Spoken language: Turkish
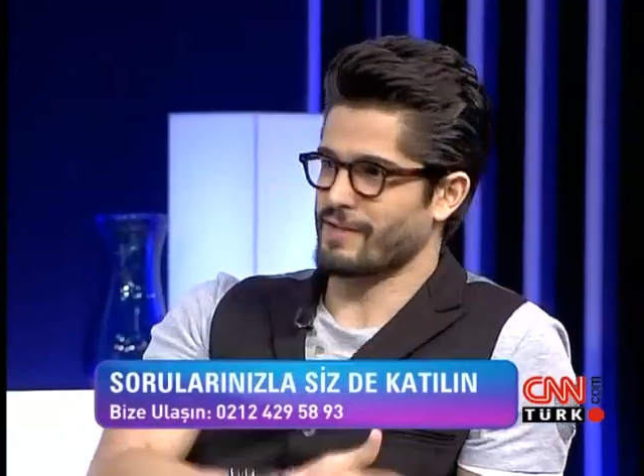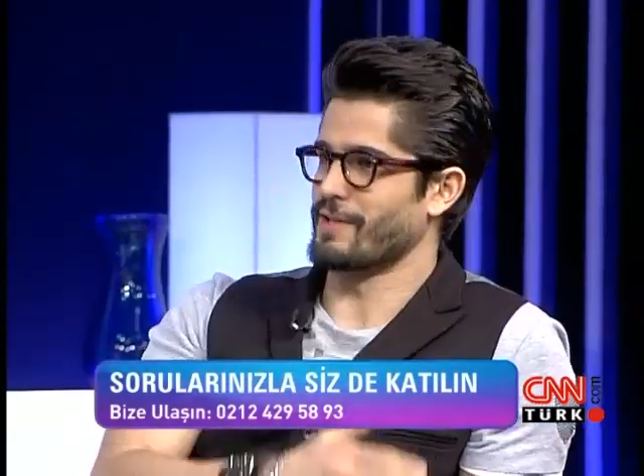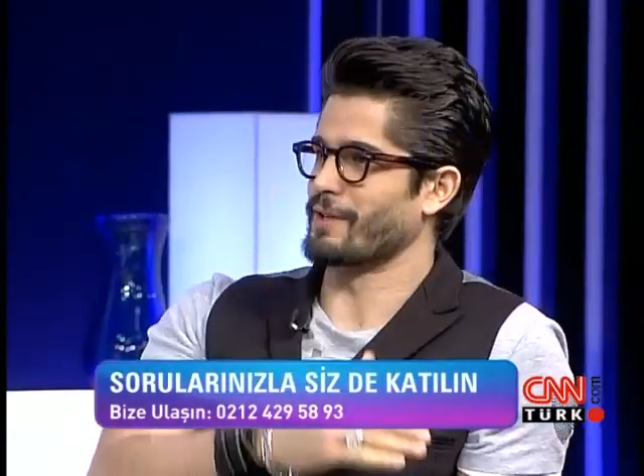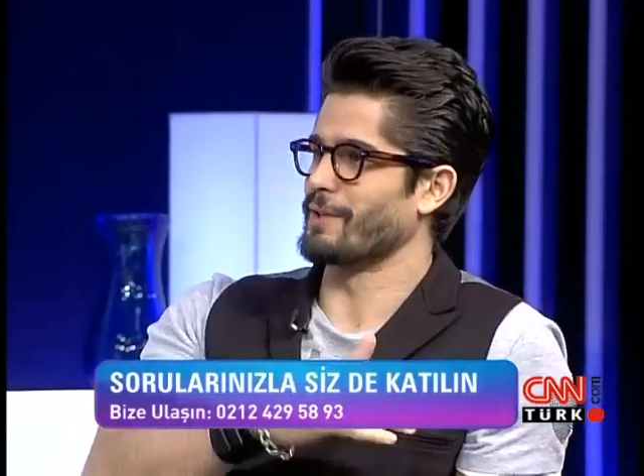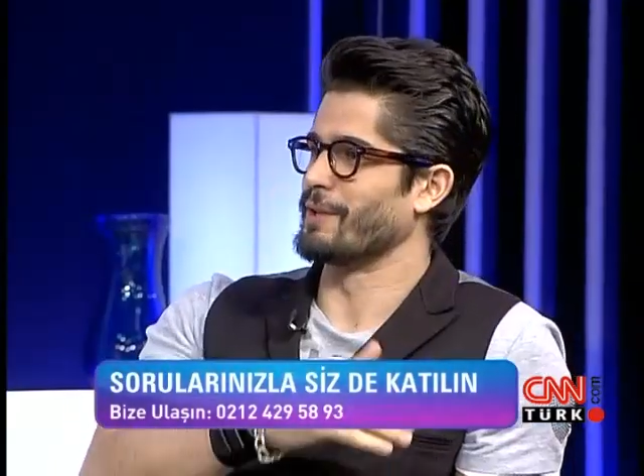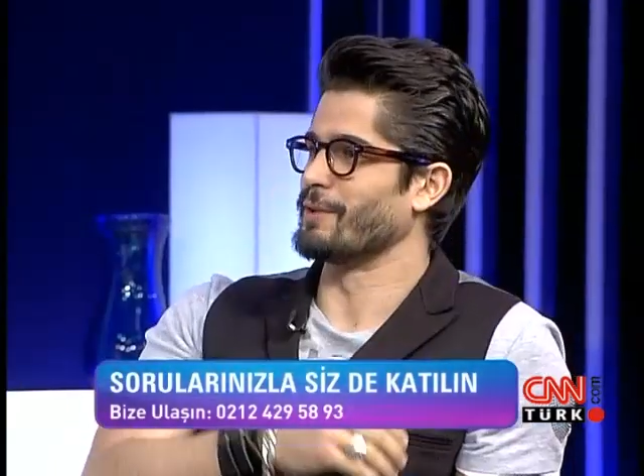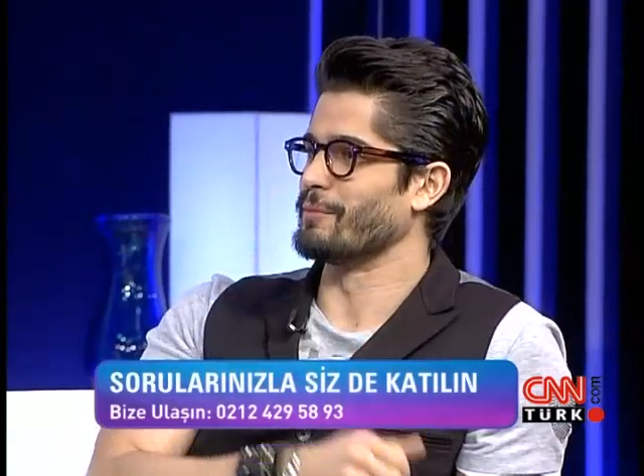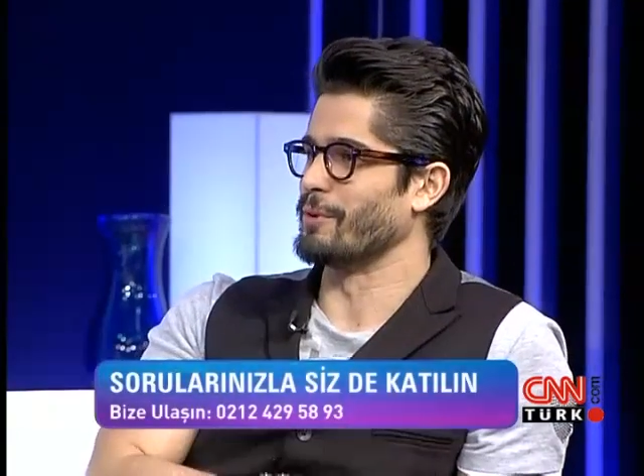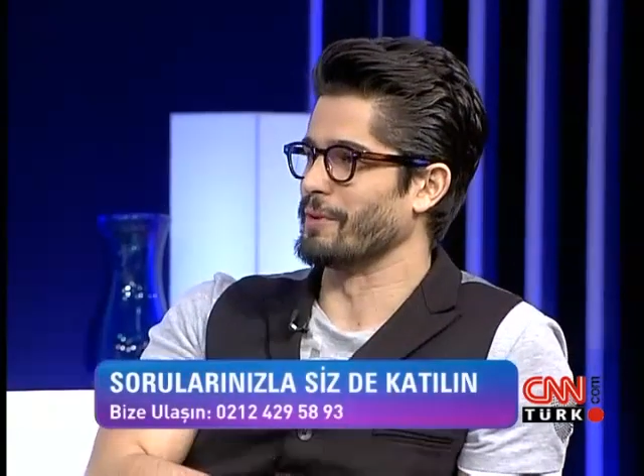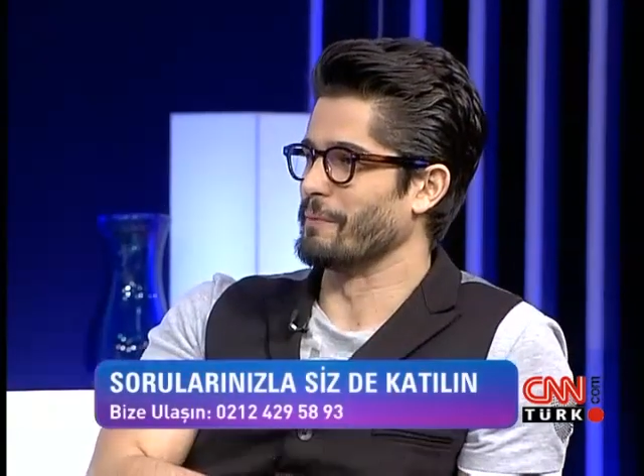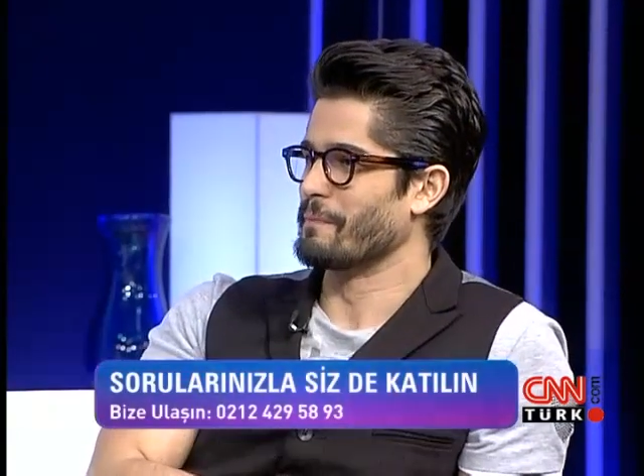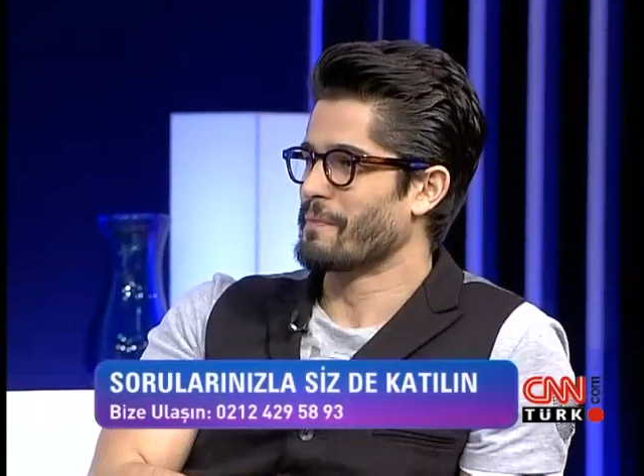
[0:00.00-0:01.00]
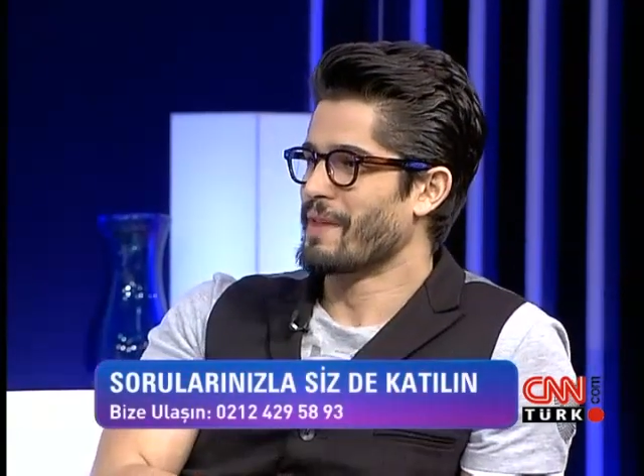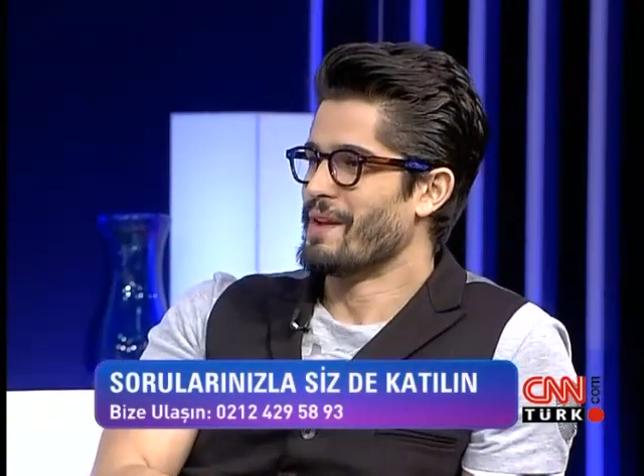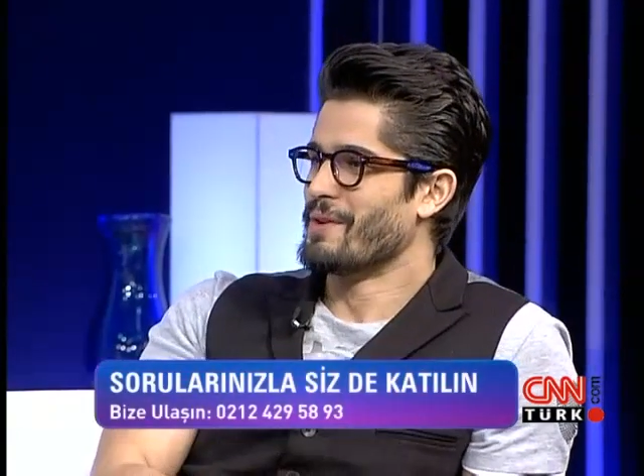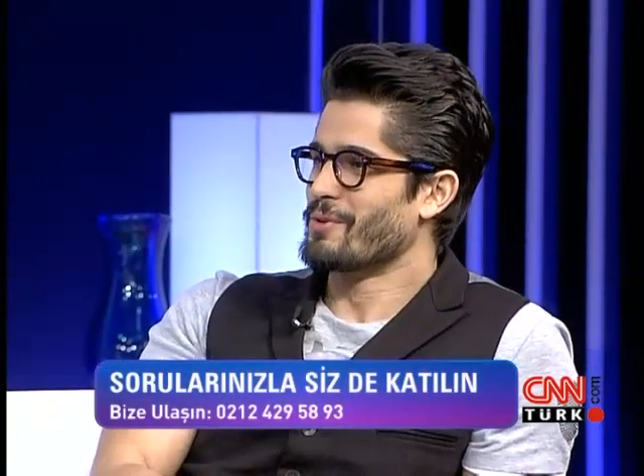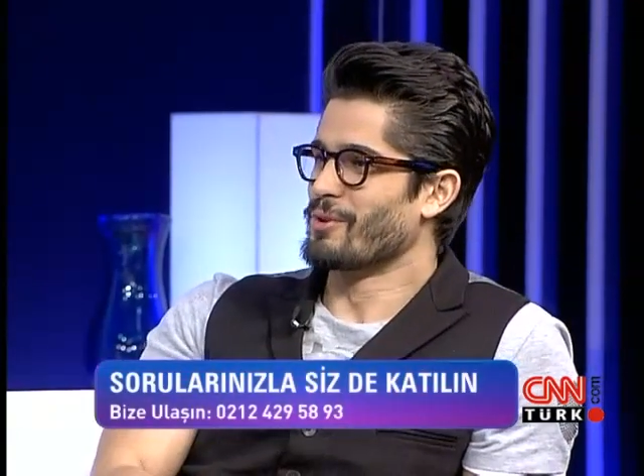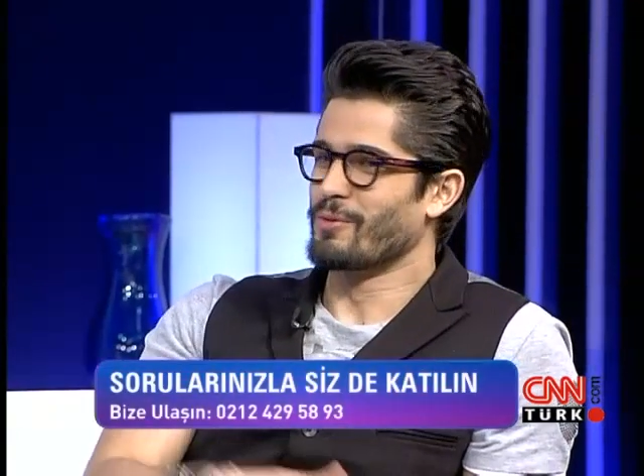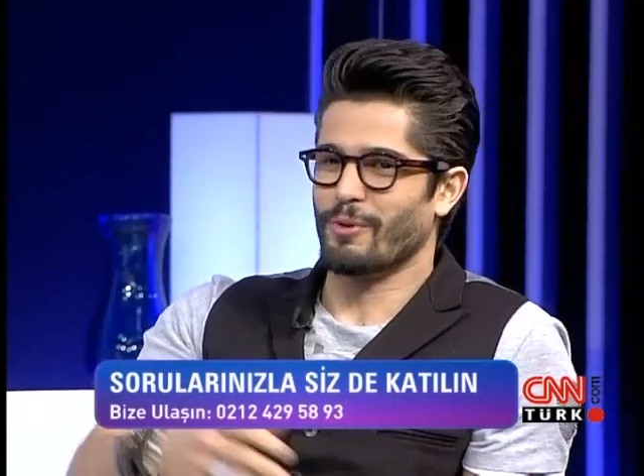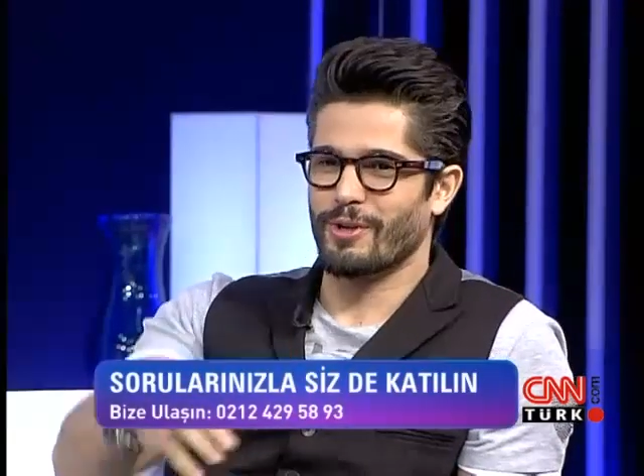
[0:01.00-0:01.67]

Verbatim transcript: yasaklandım orada. Çünkü